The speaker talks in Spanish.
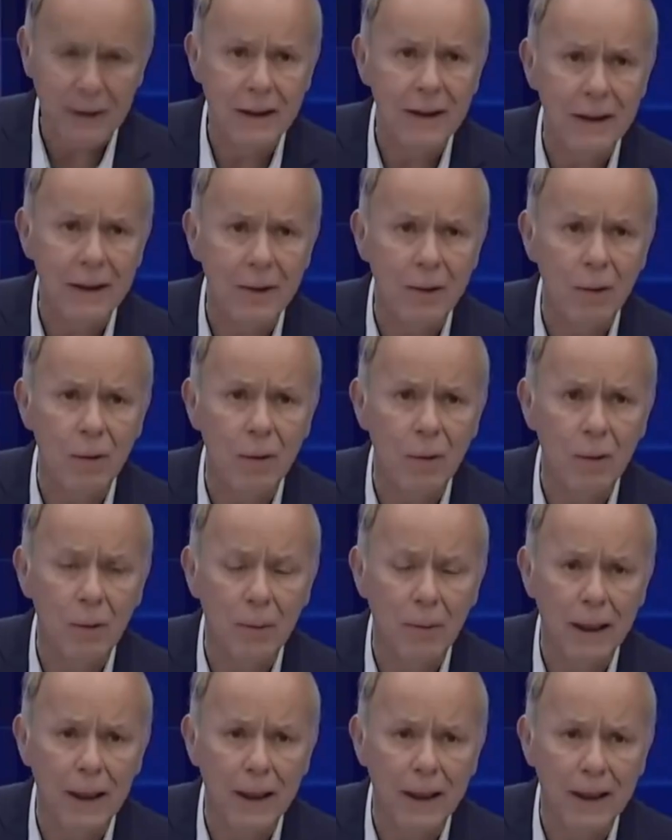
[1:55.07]
a hacer todo
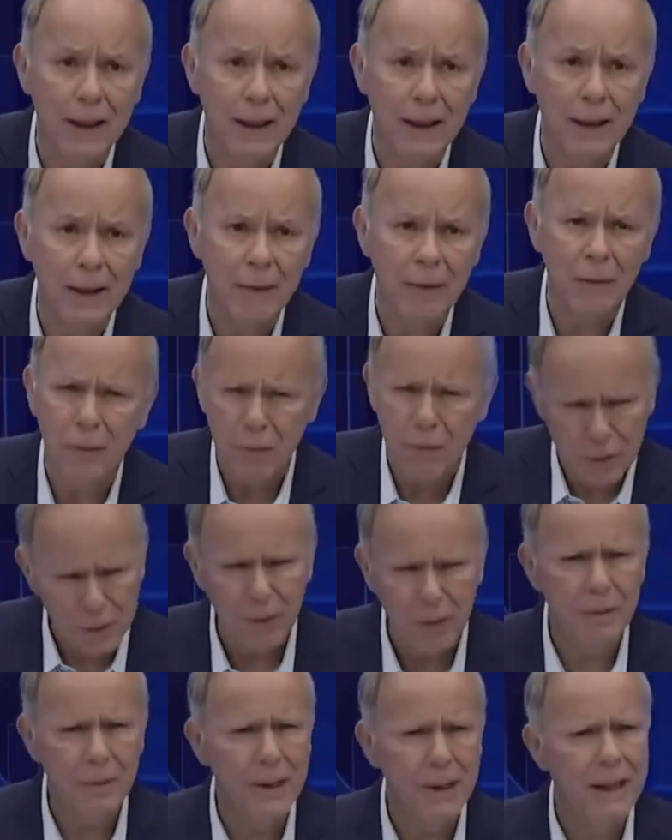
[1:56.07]
para que
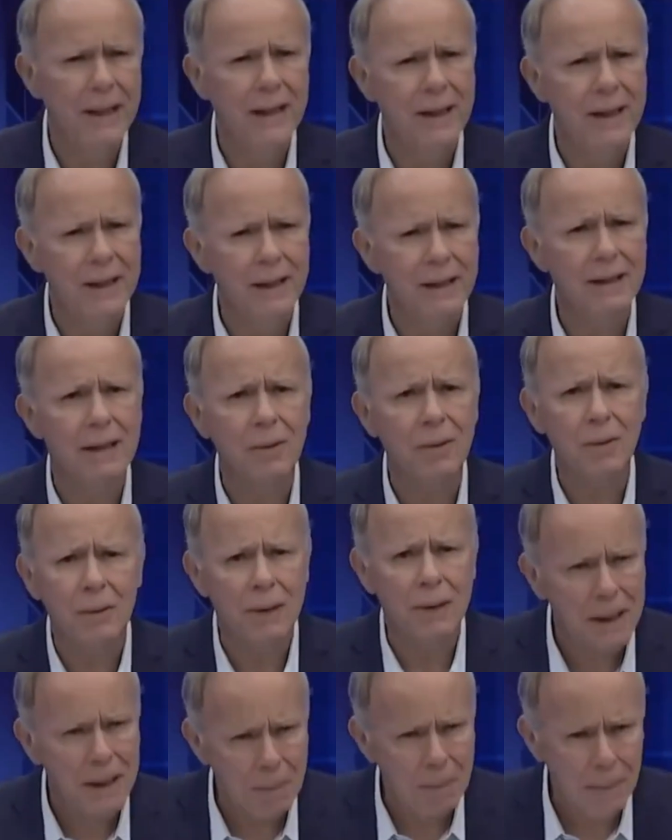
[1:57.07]
funcione bien esta nueva
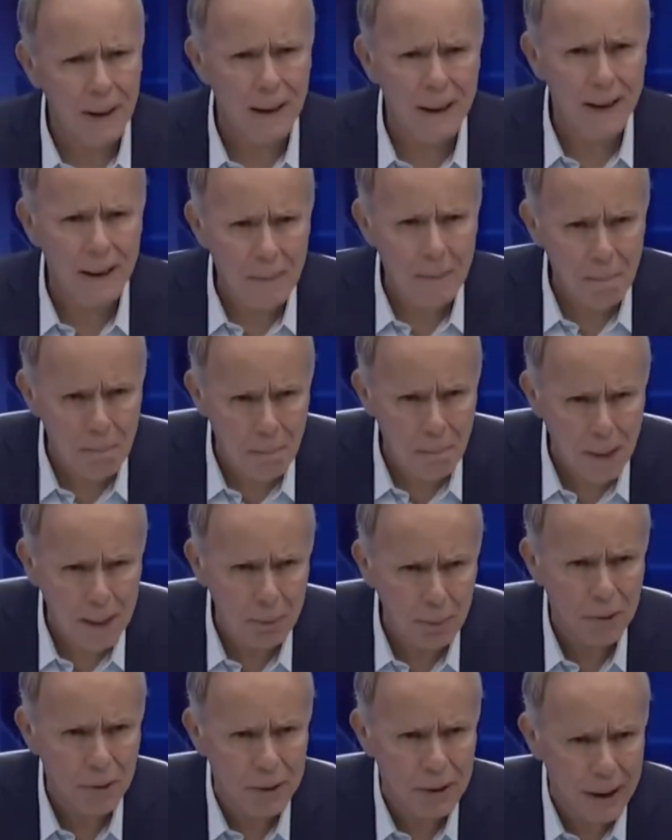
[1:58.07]
etapa.
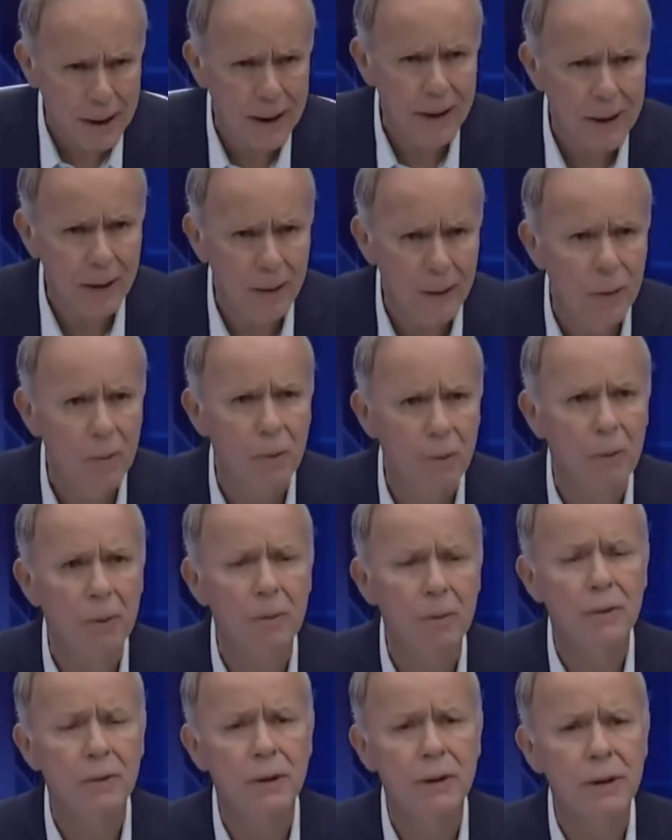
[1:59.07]
Vamos a ir, como lo
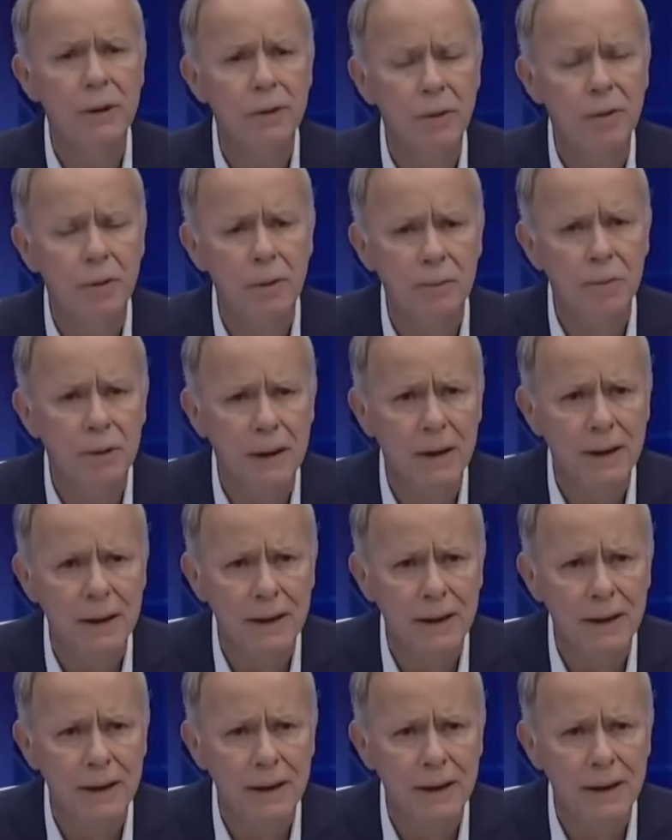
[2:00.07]
hemos dicho, vamos a